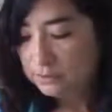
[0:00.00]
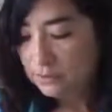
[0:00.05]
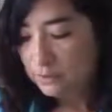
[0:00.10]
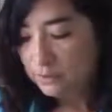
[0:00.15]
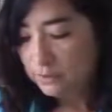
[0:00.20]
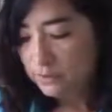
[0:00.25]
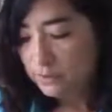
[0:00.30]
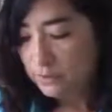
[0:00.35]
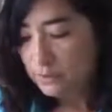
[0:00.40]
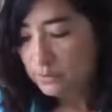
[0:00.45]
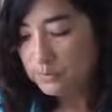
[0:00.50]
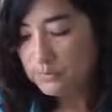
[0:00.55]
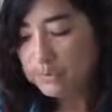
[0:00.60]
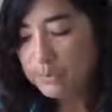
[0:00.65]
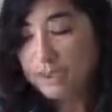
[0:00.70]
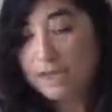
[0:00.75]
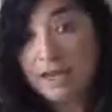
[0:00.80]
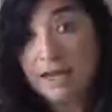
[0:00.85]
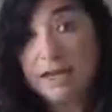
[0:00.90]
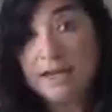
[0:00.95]
lo
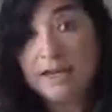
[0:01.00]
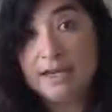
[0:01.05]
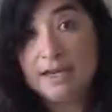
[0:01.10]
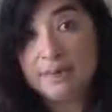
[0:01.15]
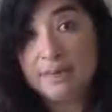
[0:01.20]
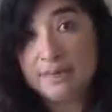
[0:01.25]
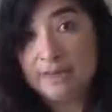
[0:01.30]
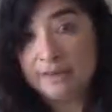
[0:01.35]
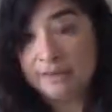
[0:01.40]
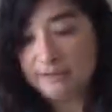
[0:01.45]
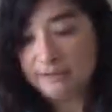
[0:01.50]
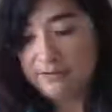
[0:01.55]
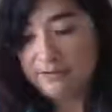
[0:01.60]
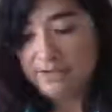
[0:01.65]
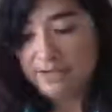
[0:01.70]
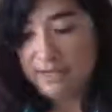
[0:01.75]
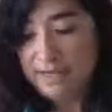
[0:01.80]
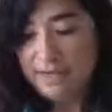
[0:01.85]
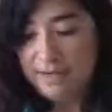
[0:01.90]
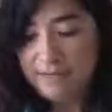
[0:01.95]
ponemos acá en la parte
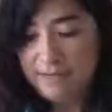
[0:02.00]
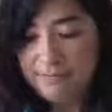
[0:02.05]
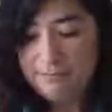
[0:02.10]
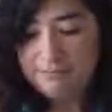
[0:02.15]
final